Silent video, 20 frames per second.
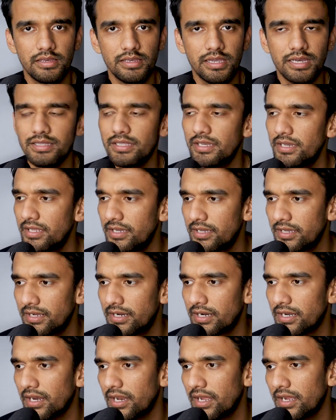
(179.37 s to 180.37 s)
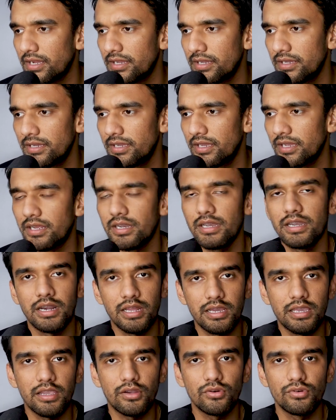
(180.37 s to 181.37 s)
यहाँ दिल्ली की घटना है कि एक
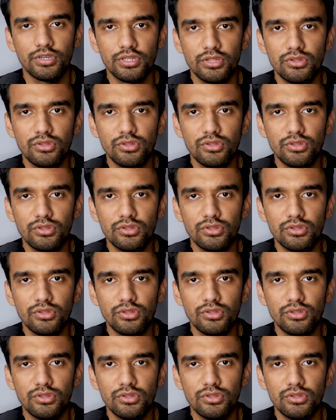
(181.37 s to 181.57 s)
लड़के को